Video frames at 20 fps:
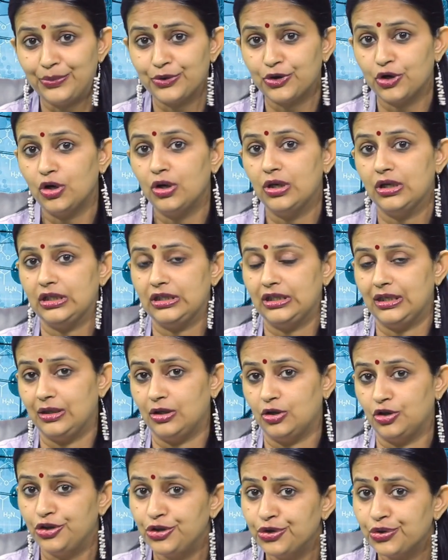அப்புறம்
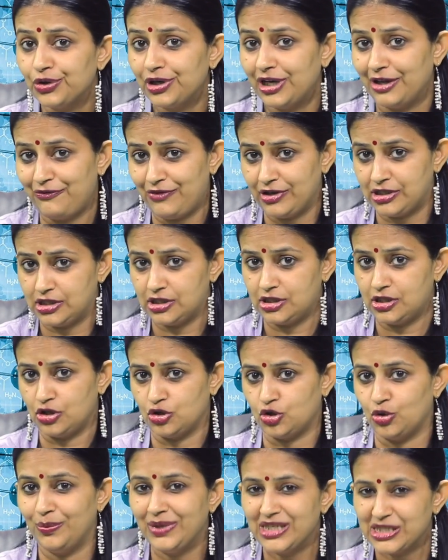நான் நியூரோ டெஃபிசிட்
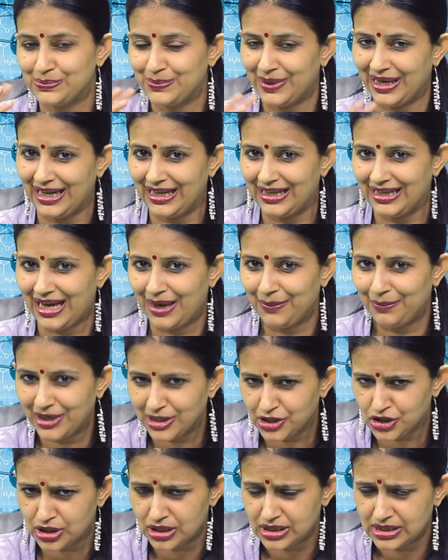இருக்கும் மீன்ஸ் பிரெயின்
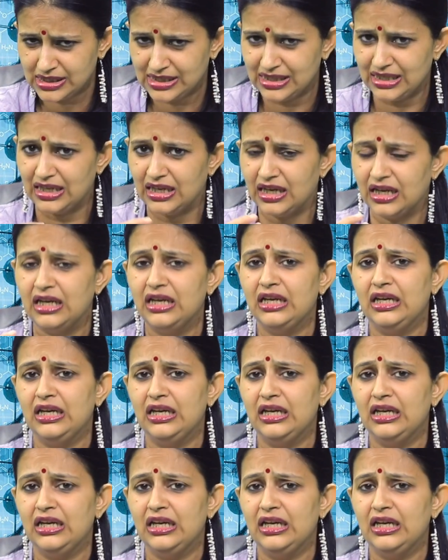டேமேஜ் சில